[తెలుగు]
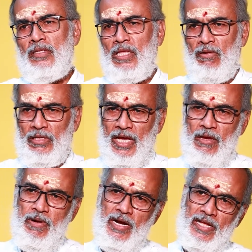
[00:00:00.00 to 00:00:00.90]
తర్వాత హై
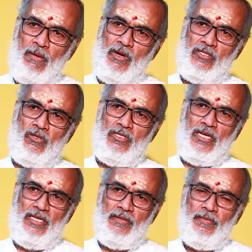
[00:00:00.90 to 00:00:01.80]
బ్యాండ్ కెమెరాస్
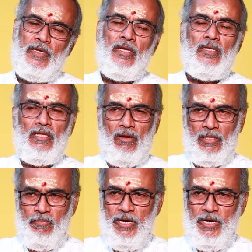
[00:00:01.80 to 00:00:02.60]
వచ్చాయి తర్వాత